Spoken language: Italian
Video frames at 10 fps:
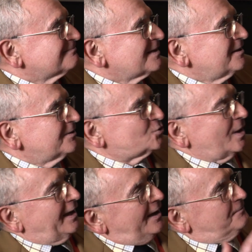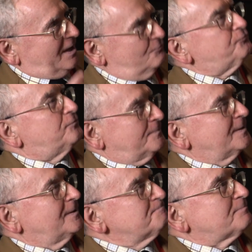Quindi cioè, cons- è, è
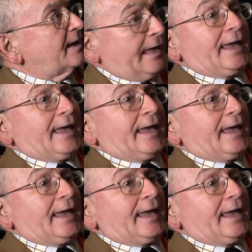consapevolezza. Di...